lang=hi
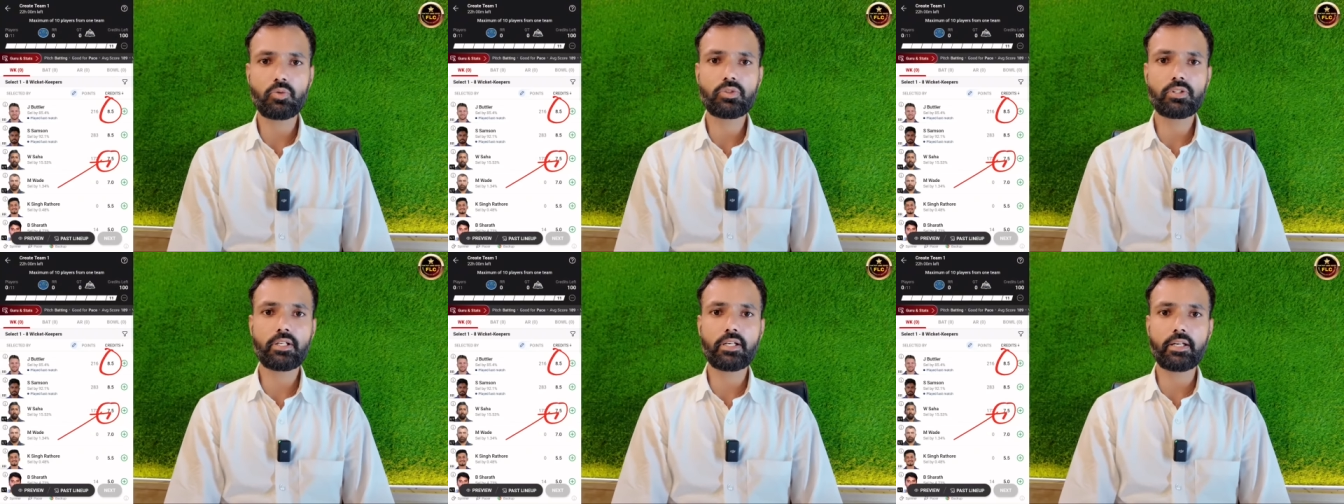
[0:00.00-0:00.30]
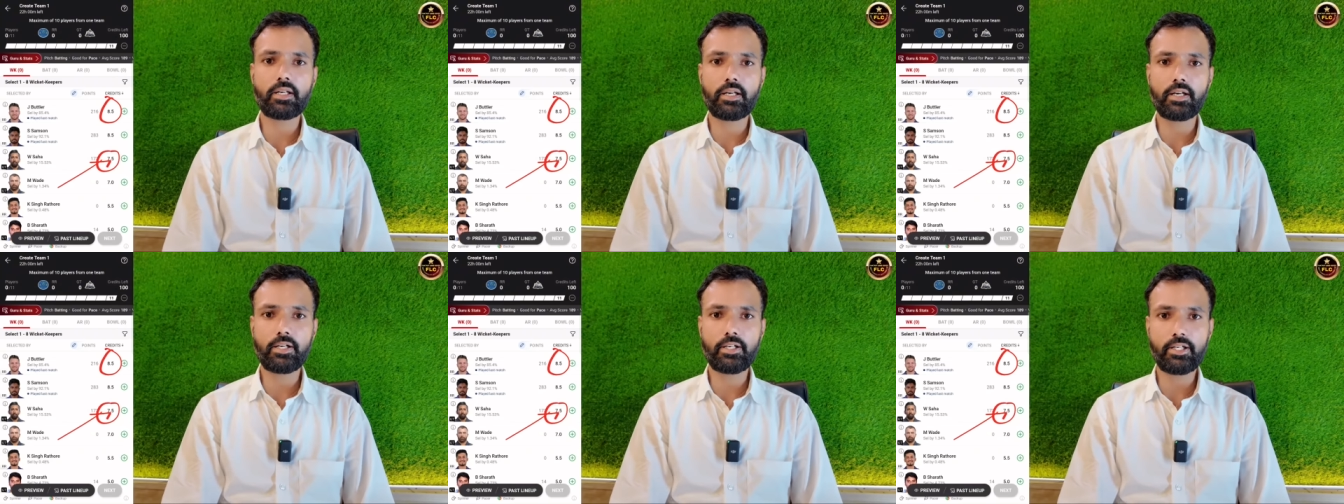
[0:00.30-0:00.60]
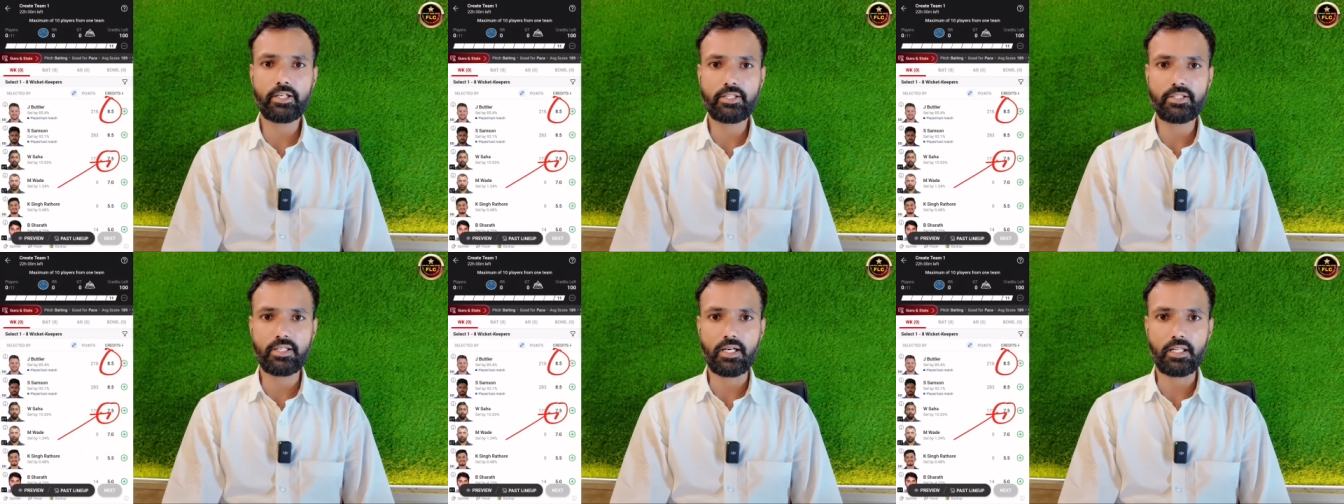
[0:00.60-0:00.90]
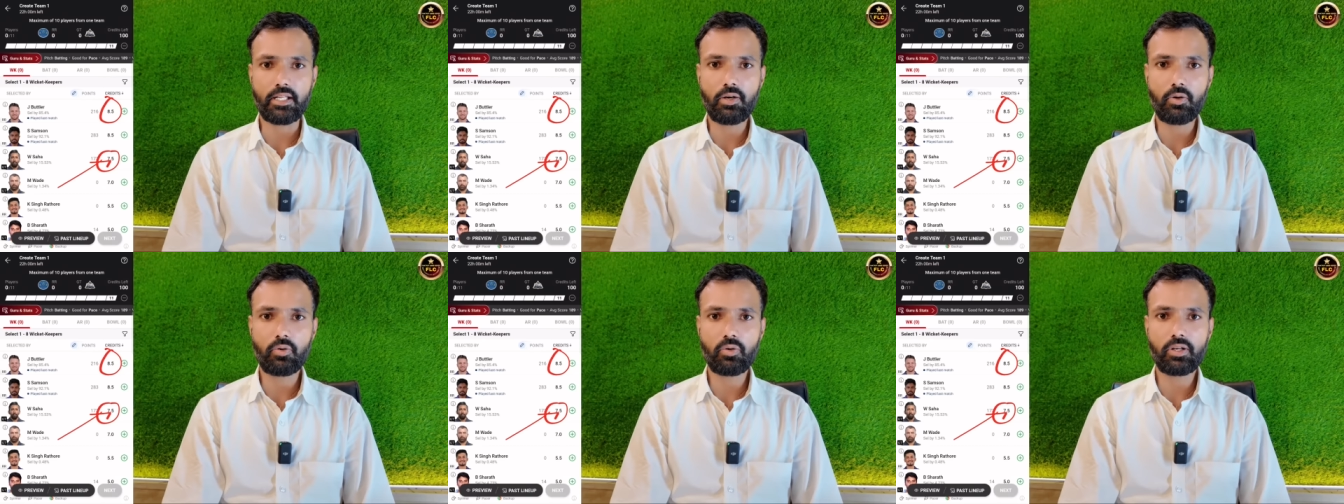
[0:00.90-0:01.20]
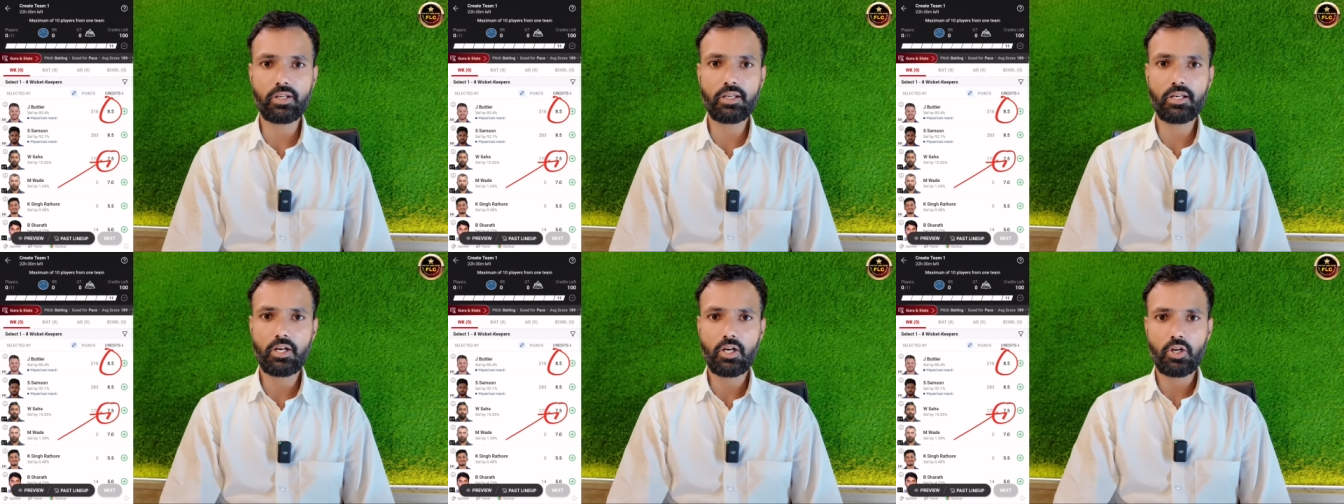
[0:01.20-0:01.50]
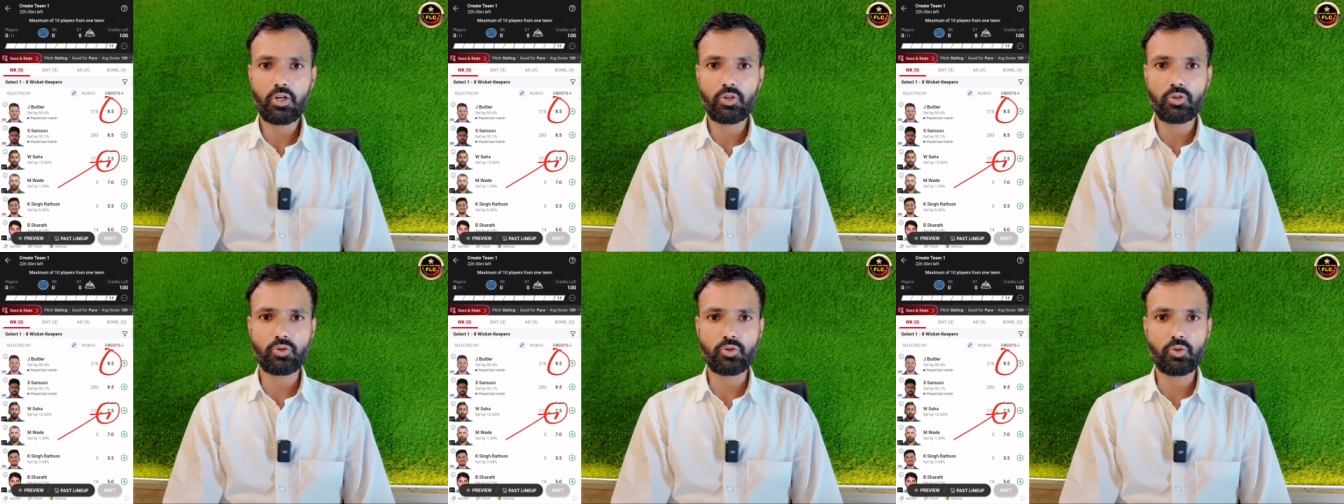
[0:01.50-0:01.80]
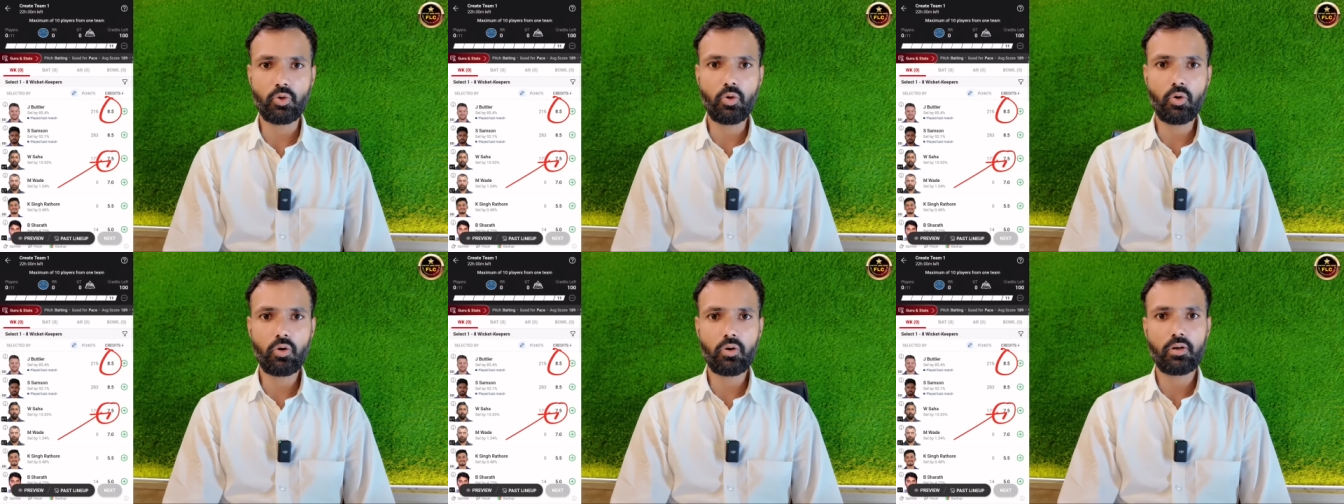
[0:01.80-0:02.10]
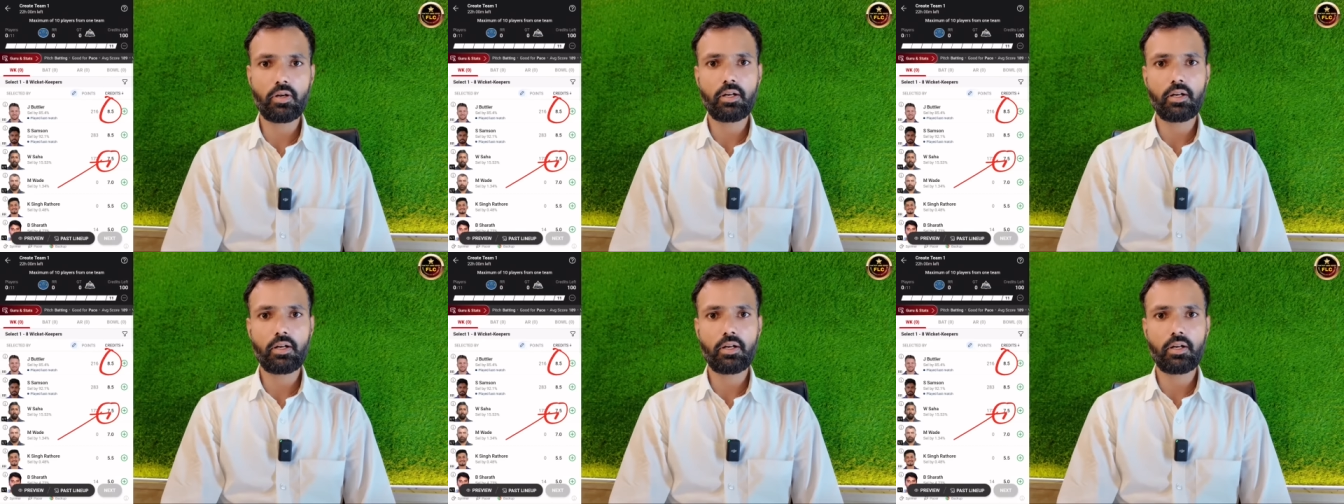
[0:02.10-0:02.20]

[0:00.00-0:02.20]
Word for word: उसके क्रेडिट ज़्यादा होंगी जो